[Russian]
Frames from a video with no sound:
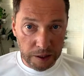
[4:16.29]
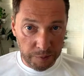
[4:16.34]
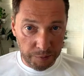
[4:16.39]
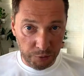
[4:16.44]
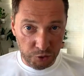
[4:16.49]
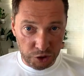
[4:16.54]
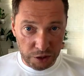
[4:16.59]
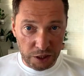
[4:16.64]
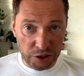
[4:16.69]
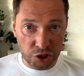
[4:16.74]
И
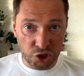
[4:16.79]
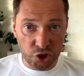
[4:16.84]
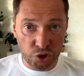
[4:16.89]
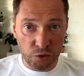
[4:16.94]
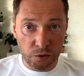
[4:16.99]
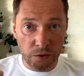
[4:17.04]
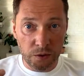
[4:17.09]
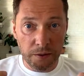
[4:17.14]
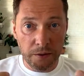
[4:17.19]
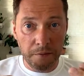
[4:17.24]
получается,
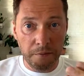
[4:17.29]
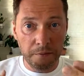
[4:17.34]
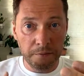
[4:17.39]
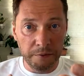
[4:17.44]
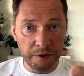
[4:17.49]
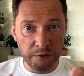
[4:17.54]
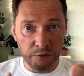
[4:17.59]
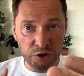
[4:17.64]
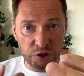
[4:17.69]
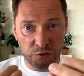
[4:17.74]
что
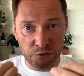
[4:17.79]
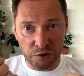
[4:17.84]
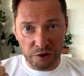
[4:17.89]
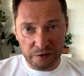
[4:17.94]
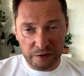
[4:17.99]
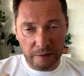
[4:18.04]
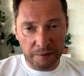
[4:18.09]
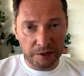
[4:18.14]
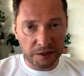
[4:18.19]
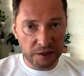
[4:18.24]
мы вот сегодня
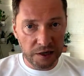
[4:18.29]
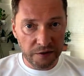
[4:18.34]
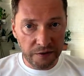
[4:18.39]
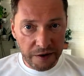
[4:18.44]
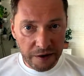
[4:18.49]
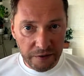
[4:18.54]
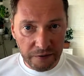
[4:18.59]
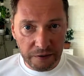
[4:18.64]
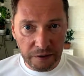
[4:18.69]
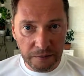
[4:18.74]
с вами
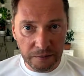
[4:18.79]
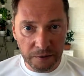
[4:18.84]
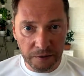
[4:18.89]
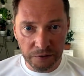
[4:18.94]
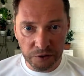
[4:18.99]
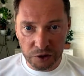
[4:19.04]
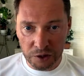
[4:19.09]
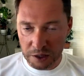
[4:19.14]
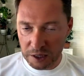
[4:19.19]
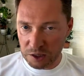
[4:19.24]
разговариваем, и
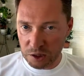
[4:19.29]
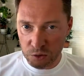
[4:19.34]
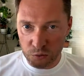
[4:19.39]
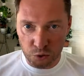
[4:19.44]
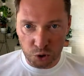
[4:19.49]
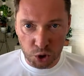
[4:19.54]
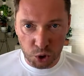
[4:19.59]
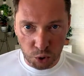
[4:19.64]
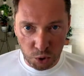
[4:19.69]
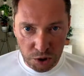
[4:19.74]
вы на
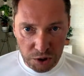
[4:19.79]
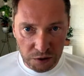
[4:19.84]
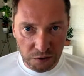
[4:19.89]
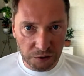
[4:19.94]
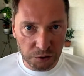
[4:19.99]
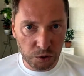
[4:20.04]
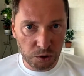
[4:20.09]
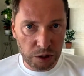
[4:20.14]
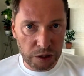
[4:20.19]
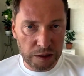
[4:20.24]
разных
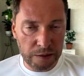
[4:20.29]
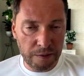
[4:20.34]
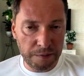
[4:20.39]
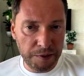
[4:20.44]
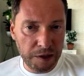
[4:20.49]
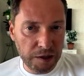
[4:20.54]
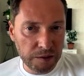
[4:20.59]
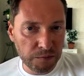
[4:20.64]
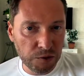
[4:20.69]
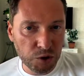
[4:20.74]
устройствах, кто-то на
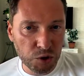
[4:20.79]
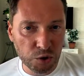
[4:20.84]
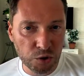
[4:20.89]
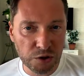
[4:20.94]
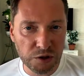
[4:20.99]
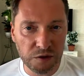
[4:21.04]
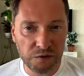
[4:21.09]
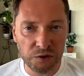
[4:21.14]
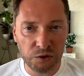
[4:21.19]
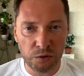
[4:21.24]
мобильном
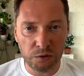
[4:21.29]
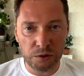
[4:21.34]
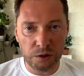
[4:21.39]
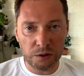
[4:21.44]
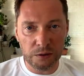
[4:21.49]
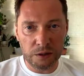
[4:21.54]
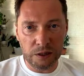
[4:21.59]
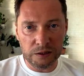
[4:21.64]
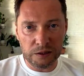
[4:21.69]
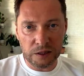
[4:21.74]
устройстве,
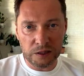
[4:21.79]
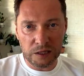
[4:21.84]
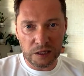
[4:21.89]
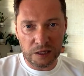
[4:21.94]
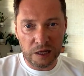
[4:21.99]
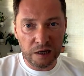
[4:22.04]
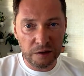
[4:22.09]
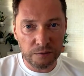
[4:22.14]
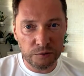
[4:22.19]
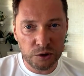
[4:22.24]
кто-то на
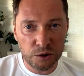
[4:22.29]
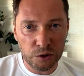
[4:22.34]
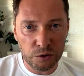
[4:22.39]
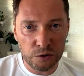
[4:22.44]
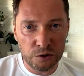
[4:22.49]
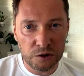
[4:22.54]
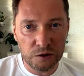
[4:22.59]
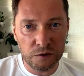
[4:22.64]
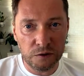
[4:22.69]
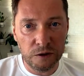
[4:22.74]
стационарном
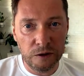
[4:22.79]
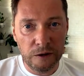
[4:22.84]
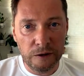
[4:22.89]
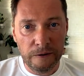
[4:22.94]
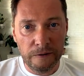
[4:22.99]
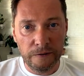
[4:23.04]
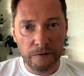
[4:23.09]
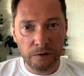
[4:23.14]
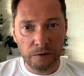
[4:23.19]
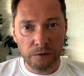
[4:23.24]
устройстве.
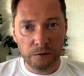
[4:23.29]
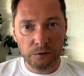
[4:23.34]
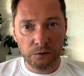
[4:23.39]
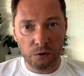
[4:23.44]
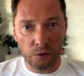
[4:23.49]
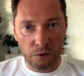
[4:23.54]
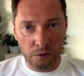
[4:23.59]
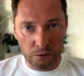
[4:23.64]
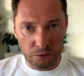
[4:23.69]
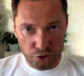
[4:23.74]

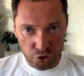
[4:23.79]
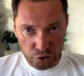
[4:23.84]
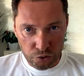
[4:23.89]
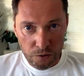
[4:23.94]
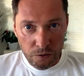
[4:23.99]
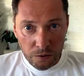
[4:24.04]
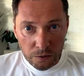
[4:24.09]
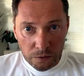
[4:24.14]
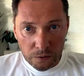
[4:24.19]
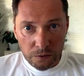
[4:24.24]
Но
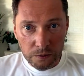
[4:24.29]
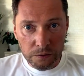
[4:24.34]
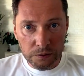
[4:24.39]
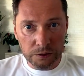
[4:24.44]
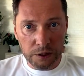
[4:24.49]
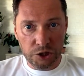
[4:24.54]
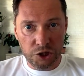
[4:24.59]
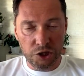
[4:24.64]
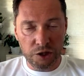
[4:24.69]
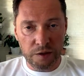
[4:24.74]
что?
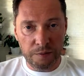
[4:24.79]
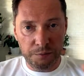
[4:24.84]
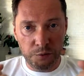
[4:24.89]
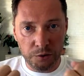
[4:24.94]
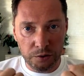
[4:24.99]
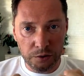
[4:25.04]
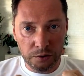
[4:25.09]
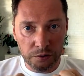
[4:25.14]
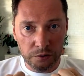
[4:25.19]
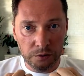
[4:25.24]
наши
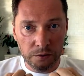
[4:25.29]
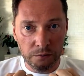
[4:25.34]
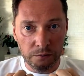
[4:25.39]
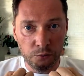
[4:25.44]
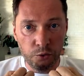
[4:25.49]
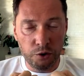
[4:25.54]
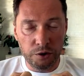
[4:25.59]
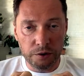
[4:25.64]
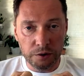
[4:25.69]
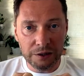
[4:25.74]
компьютеры,
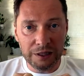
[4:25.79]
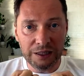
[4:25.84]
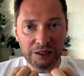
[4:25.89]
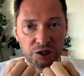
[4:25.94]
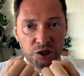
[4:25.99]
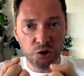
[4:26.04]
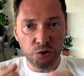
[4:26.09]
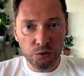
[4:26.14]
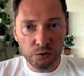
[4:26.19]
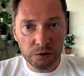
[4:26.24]
мой
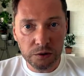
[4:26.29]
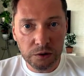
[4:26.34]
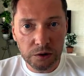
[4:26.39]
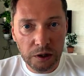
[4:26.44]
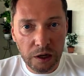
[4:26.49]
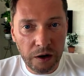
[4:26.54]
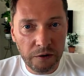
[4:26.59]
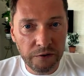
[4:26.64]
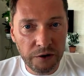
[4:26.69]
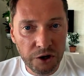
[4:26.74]
кодирует,
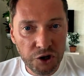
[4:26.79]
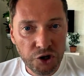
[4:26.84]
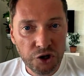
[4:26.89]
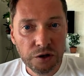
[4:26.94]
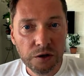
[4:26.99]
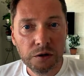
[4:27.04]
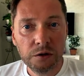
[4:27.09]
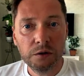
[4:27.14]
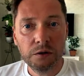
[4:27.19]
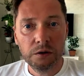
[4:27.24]
а
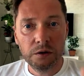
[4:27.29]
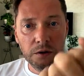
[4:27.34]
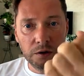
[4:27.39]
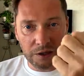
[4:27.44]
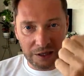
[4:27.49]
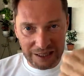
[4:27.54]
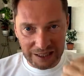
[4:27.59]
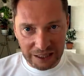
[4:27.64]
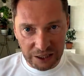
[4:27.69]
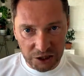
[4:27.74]
ваш
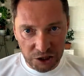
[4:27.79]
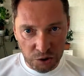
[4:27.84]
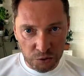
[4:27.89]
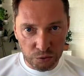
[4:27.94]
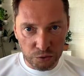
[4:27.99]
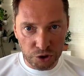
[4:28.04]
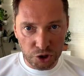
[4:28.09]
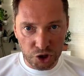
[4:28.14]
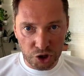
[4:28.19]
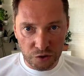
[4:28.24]

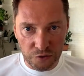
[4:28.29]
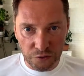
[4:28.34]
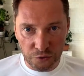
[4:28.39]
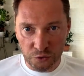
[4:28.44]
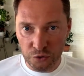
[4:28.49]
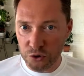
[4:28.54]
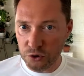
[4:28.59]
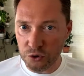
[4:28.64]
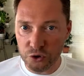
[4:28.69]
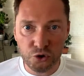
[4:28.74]
раскодирует,
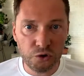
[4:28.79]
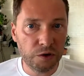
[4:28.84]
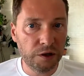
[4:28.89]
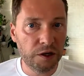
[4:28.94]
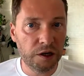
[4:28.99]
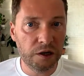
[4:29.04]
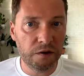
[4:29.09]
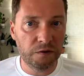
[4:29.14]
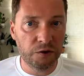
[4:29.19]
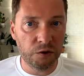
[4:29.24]
дешифрует то, что
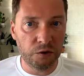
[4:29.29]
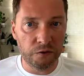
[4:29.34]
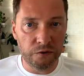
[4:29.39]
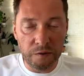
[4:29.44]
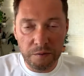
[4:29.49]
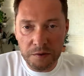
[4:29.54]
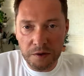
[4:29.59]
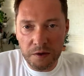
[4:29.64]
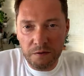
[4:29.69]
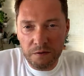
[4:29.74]
я говорю,
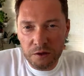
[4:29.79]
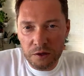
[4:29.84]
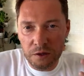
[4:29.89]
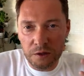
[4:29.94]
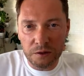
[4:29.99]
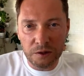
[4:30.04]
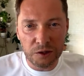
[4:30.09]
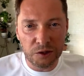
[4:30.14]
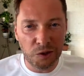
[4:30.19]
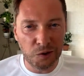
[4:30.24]
вы меня
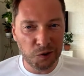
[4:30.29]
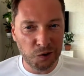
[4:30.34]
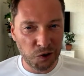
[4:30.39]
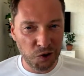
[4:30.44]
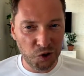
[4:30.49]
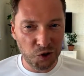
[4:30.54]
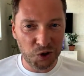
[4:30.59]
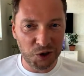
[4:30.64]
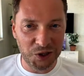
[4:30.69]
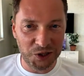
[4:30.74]
видите, надеюсь,
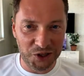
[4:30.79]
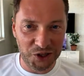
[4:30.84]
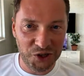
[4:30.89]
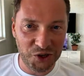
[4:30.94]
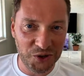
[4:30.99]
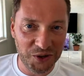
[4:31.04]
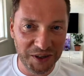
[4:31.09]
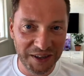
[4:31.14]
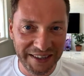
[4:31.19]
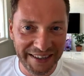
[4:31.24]
слышите
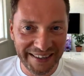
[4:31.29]
хорошо.